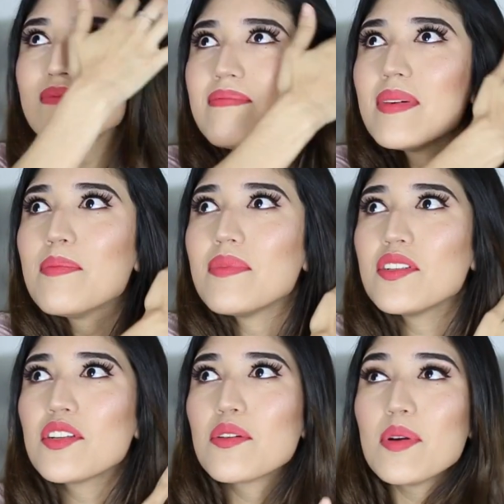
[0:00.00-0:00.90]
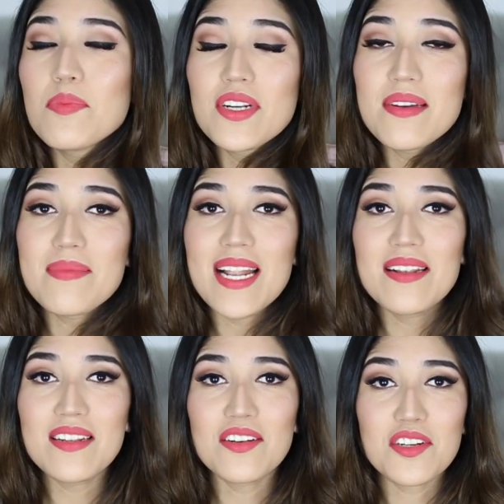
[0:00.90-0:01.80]
no me pone
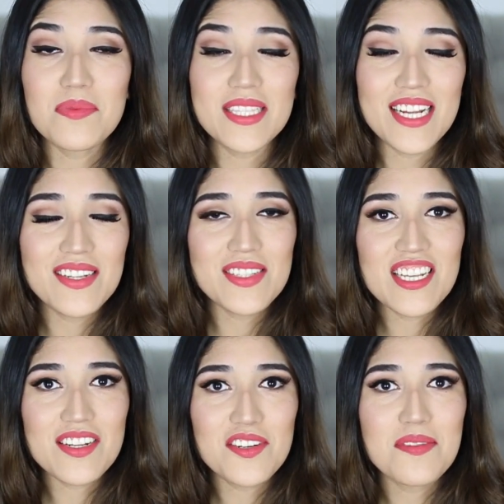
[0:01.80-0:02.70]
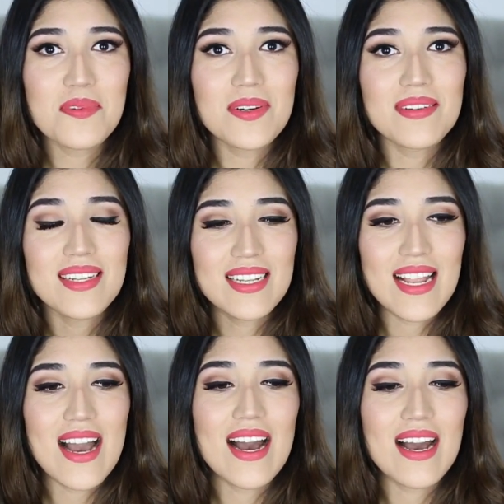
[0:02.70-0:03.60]
mal los comentarios, sino como
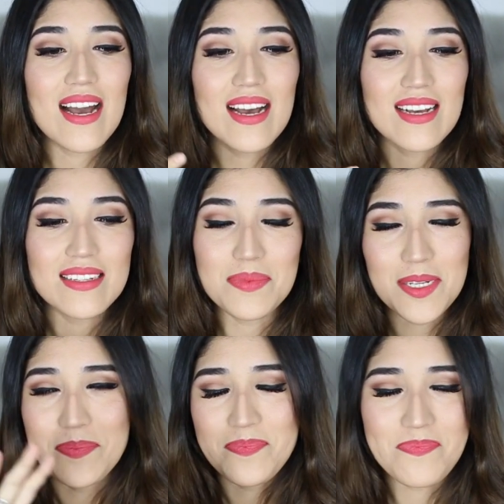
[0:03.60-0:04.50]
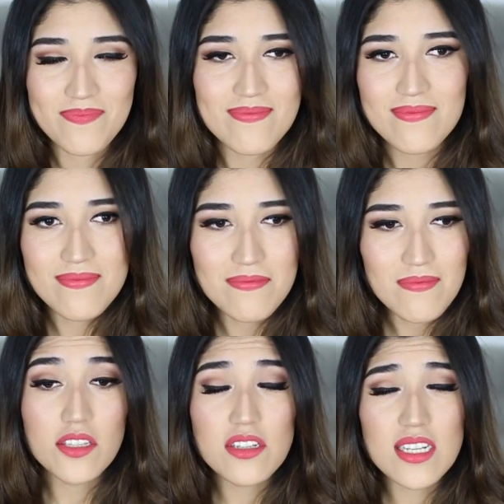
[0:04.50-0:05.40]
la... Bueno.
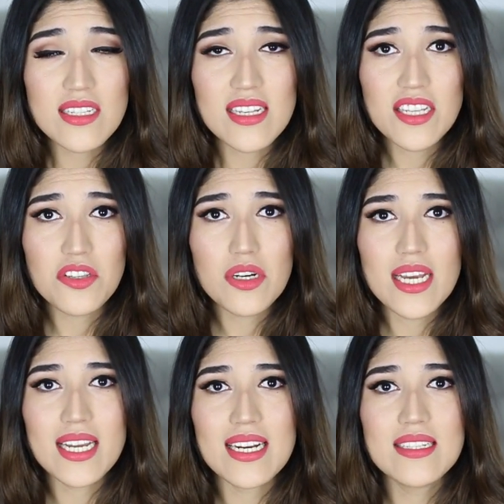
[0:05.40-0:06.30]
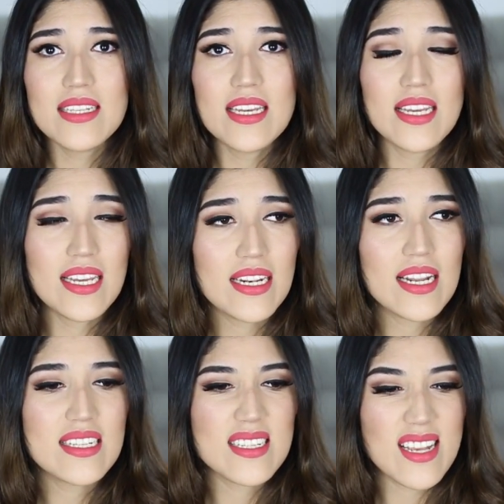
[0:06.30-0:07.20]
Entonces esto es casi
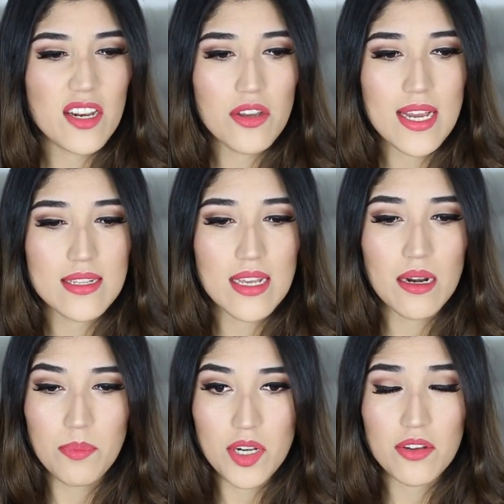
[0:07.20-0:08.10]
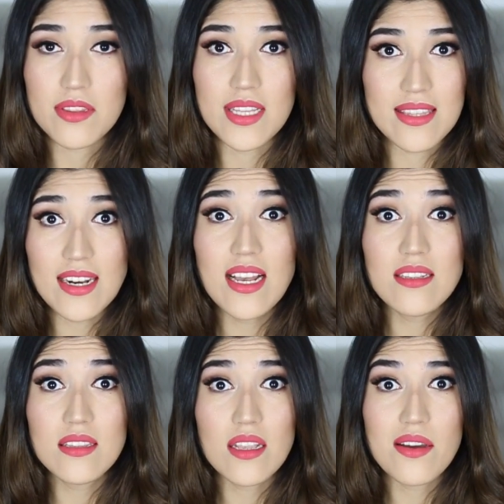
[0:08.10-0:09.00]
innecesario de hacer, pero
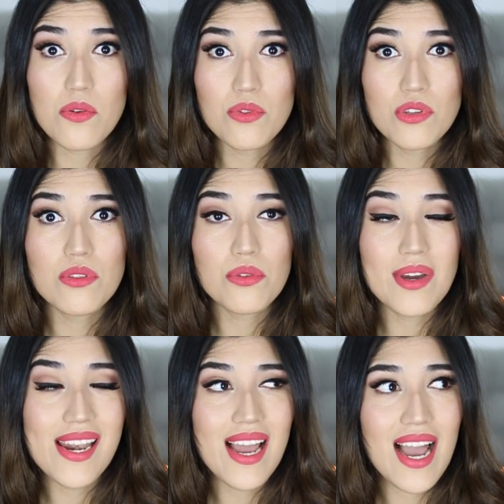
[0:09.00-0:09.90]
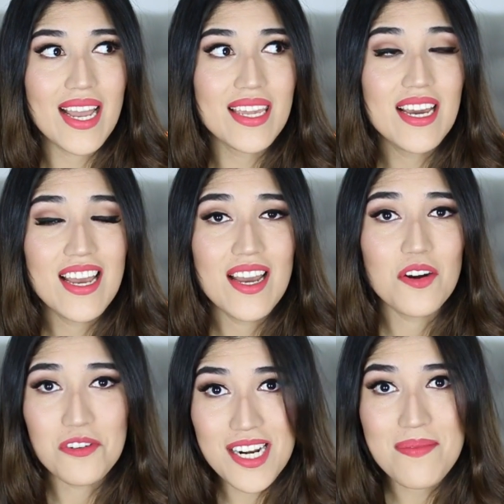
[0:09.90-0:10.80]
detrás de un youtuber hay
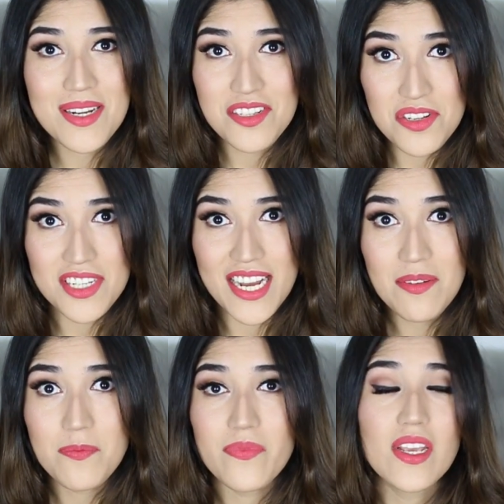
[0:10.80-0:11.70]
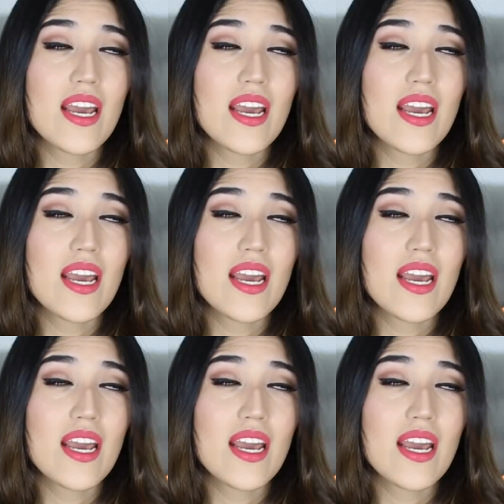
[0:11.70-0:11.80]
una persona